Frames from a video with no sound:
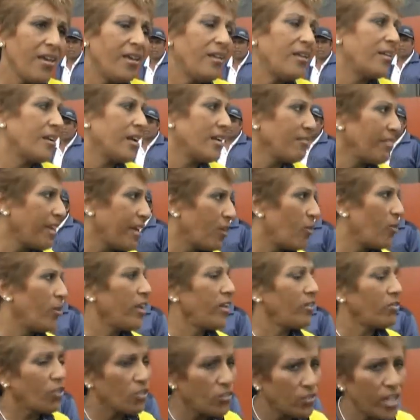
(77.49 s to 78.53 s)
reitero,
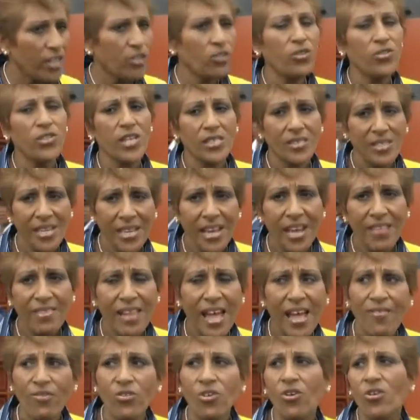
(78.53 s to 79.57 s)
estos hechos se sigan
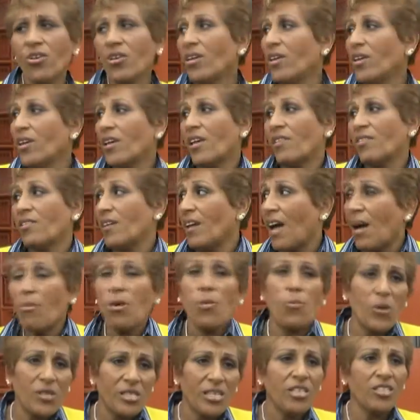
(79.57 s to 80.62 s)
dando y que sigamos
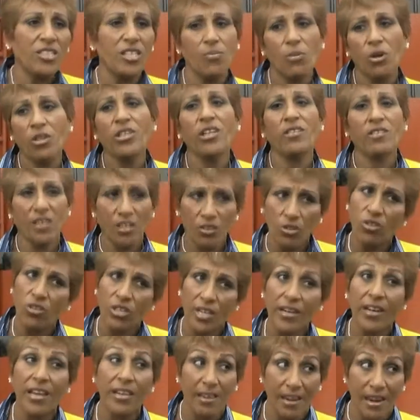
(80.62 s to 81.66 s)
pues en Chimbote siendo
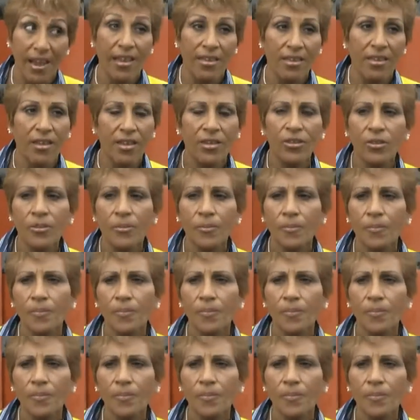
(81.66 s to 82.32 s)
tierra de nadie, ¿no?